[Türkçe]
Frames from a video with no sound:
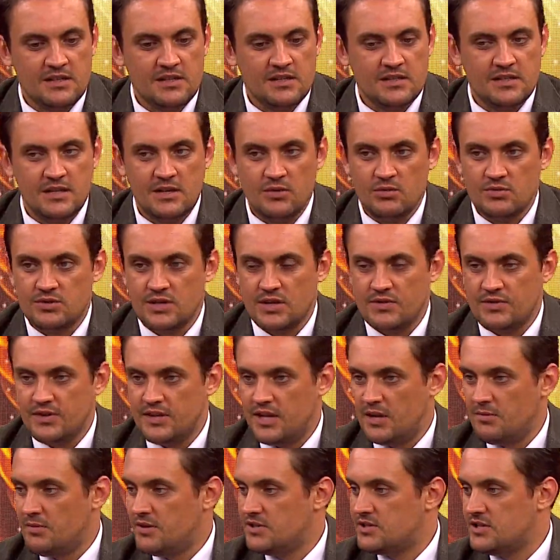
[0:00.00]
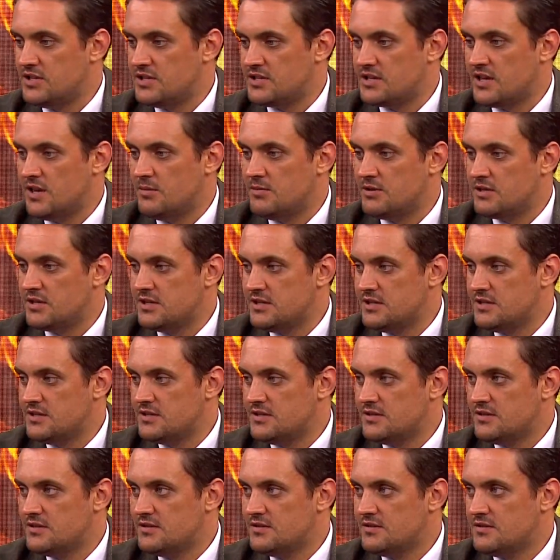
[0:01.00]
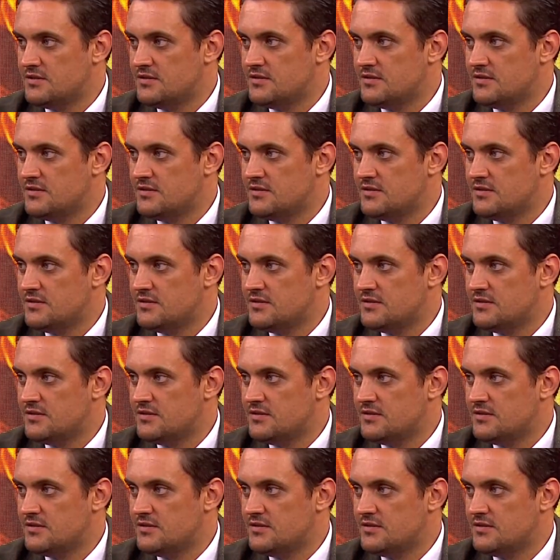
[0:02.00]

bir alt ligden olacak Fenerbahçe'nin sabit. E,